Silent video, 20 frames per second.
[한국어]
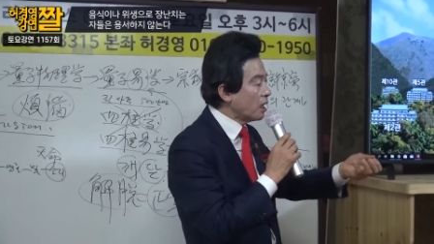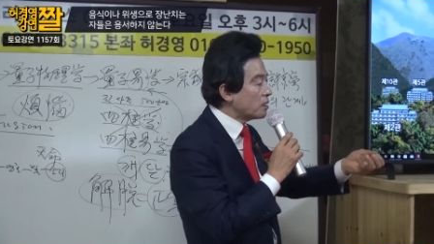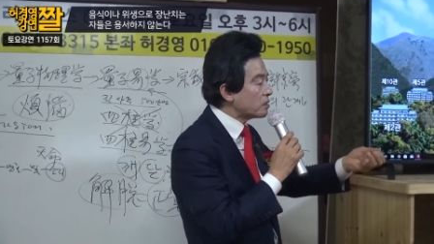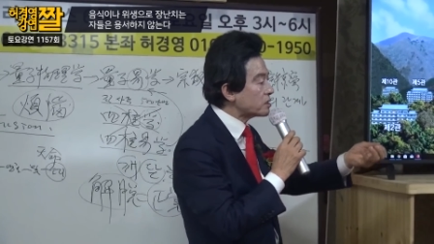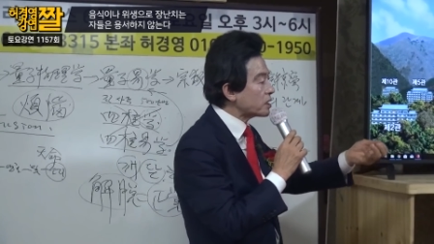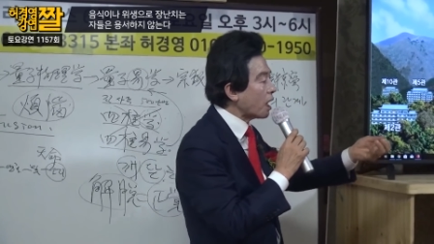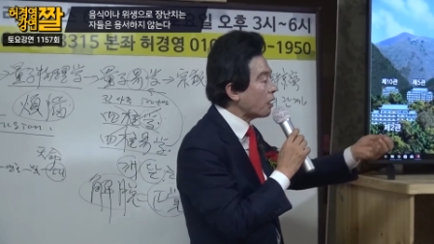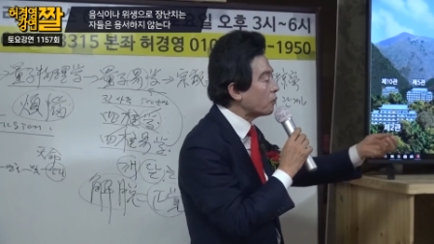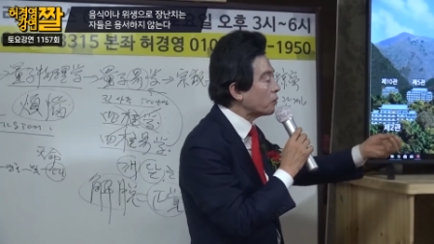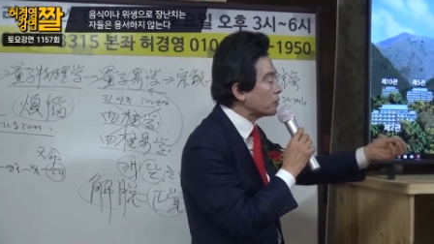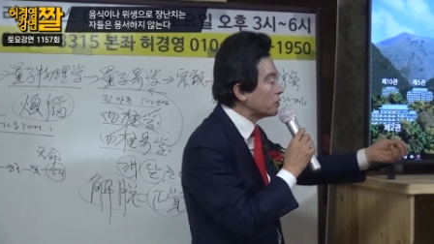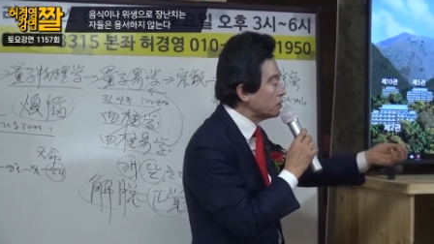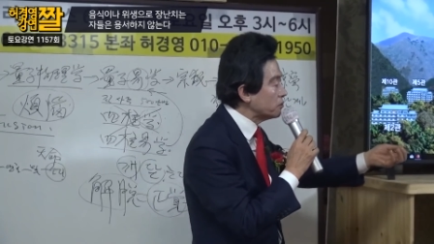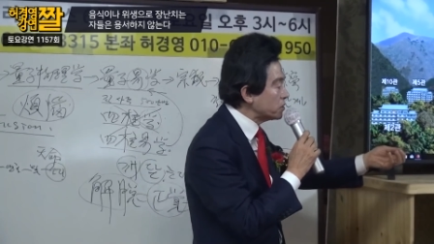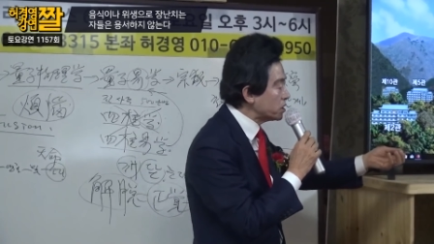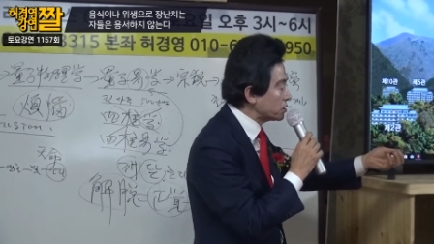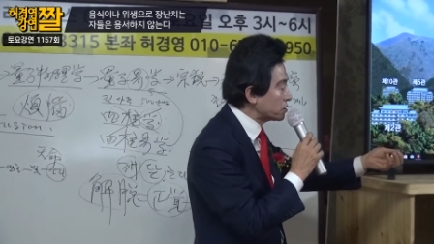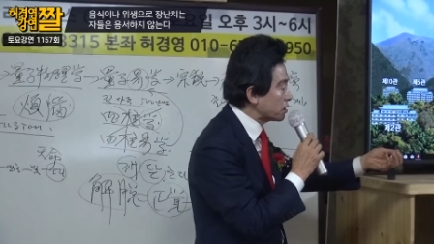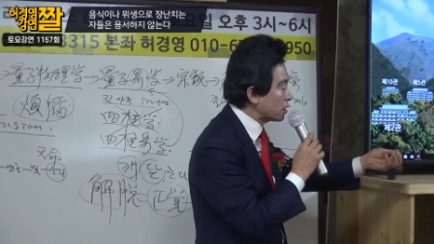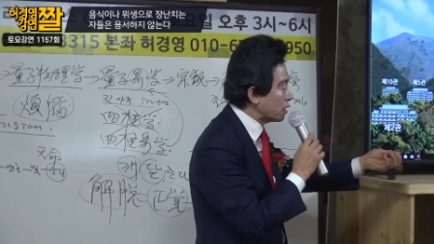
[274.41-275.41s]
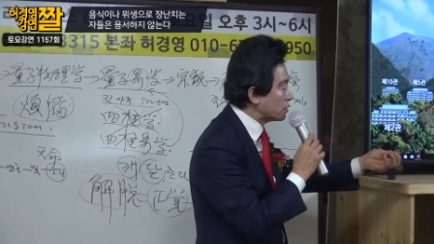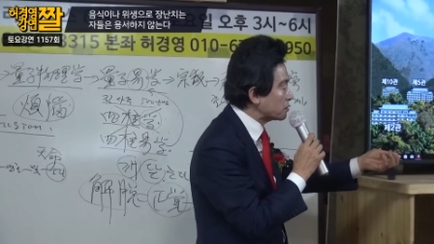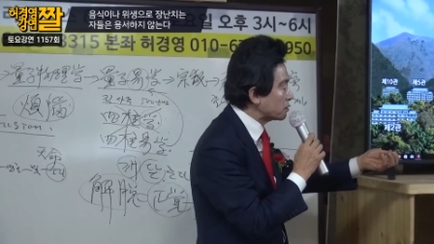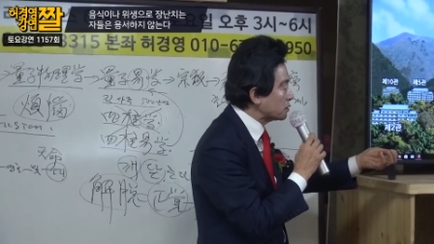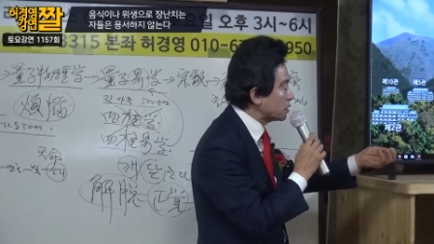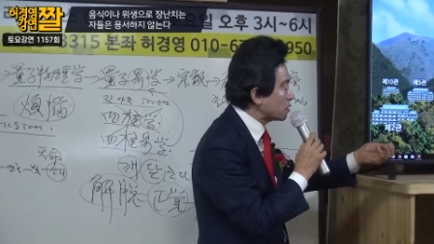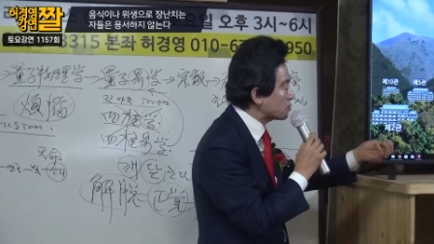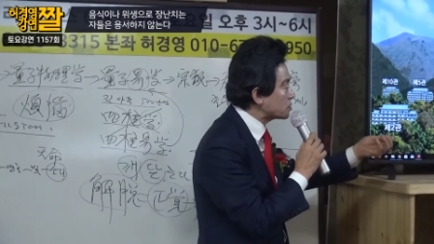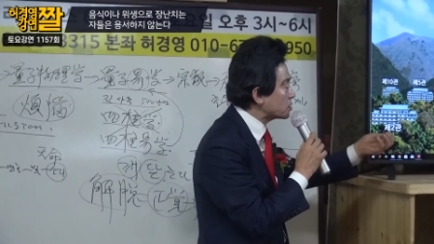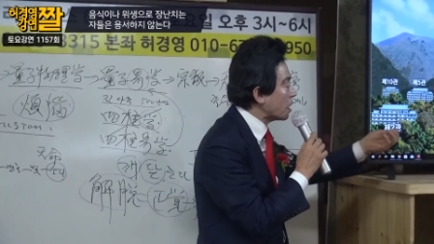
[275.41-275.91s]
싸구려 음식점 가서
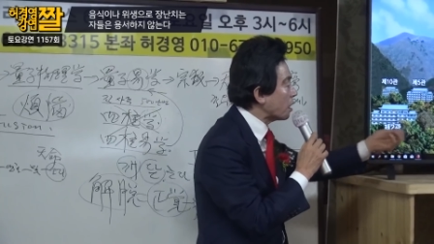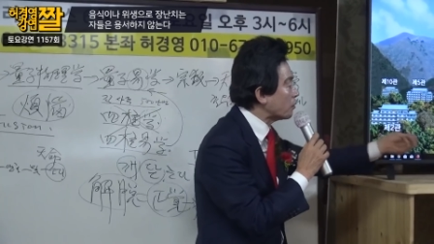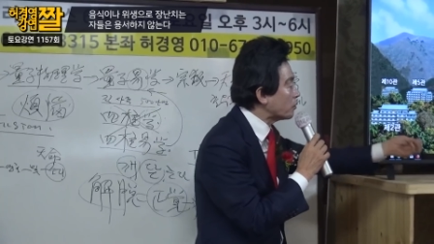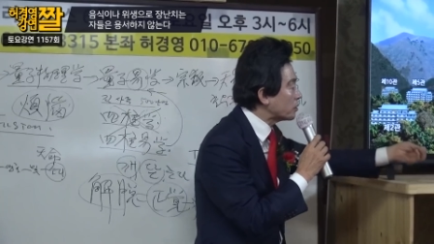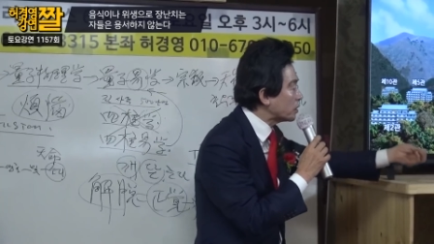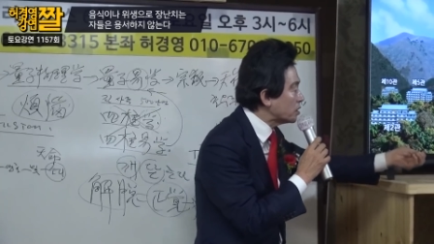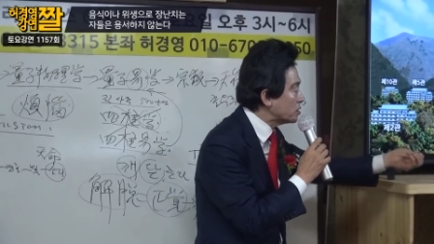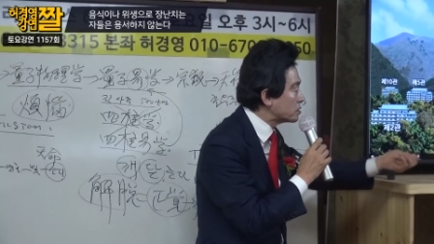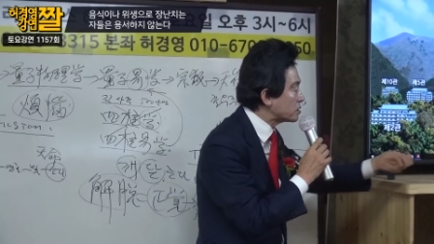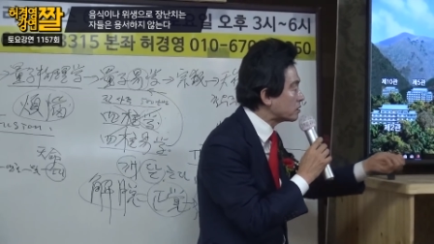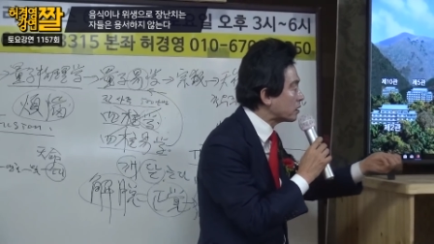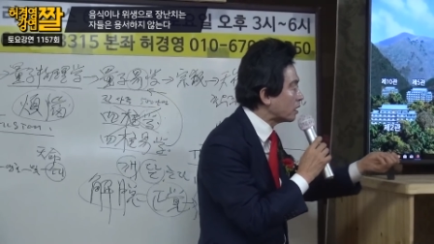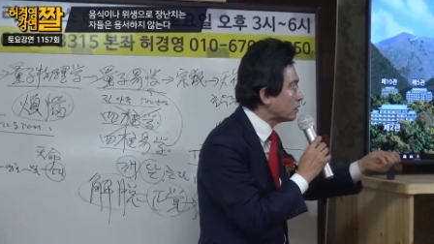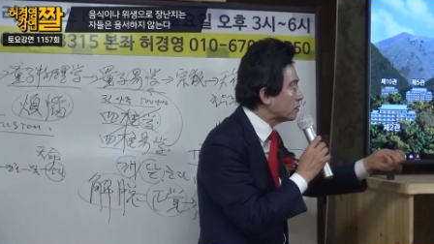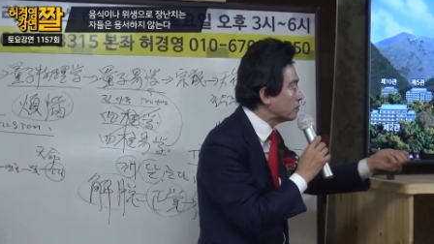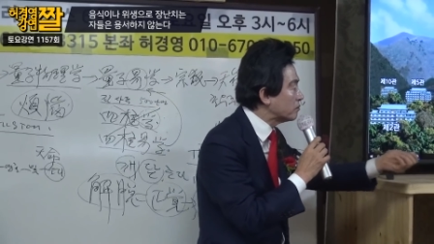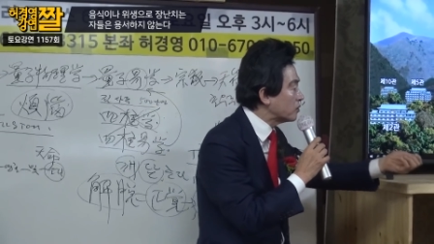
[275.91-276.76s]
그냥 싸구려 인스턴트